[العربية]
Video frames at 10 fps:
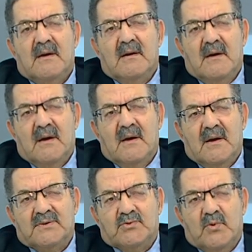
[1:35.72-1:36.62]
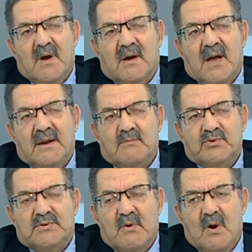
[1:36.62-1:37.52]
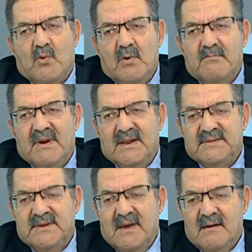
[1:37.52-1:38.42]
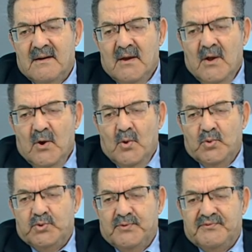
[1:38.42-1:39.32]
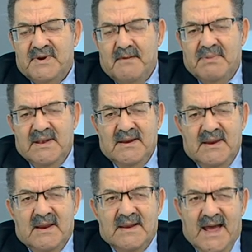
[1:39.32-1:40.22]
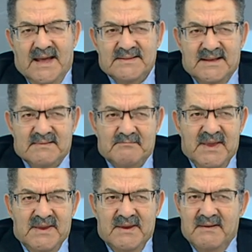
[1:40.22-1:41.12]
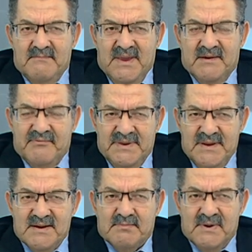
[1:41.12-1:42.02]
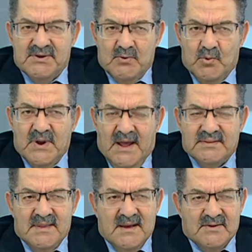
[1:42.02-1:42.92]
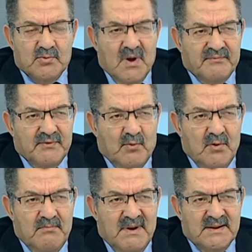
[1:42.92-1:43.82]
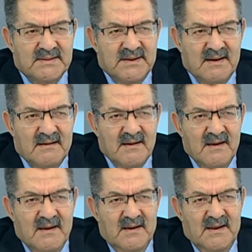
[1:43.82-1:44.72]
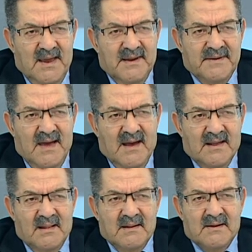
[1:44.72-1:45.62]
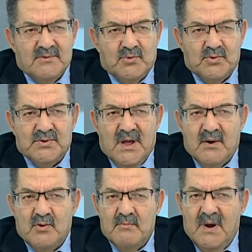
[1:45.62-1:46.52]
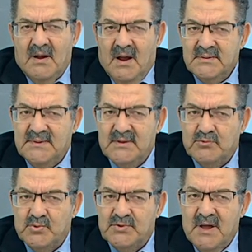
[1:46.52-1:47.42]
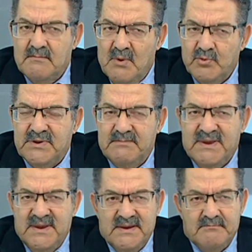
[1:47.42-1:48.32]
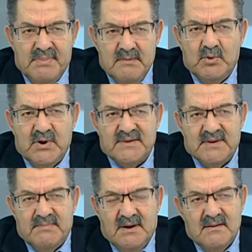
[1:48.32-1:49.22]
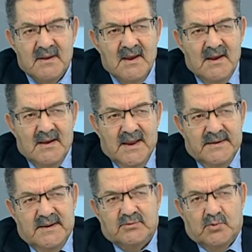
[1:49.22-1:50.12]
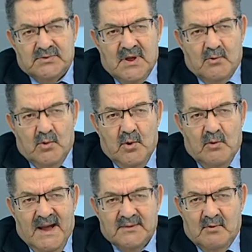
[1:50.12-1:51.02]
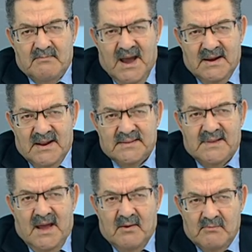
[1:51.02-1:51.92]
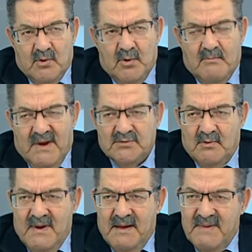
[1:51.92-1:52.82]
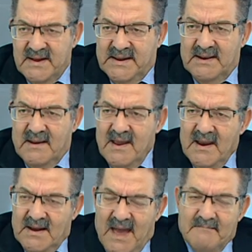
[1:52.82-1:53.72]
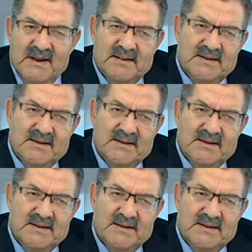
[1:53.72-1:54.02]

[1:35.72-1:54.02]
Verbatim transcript: آه، اسواق على مستوى كل بلديه وشفنا باللي العدد ما يكفيناش باش يكون عندنا اسواق في كل بلديه لان هاد التجار هما حتى تجار موسميين بالمناسبه لان التجار كلهم عندهم محلات تاعهم كلهم عندهم اماكن نعم. العمل